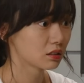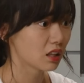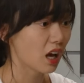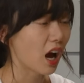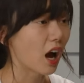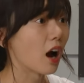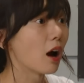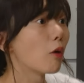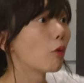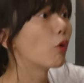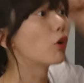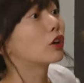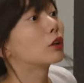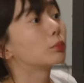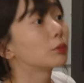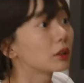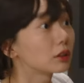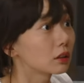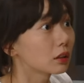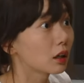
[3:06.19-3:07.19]
야, 월급
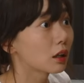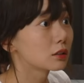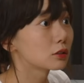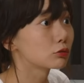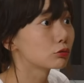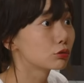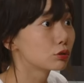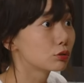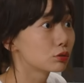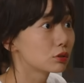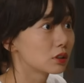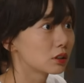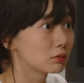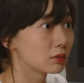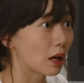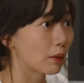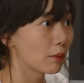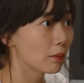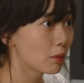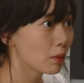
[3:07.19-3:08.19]
탈 때까지 우리도 지금
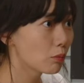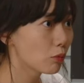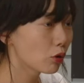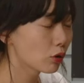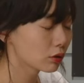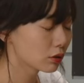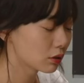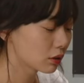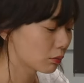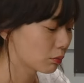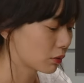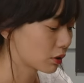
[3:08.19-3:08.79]
라면만 먹어야 된단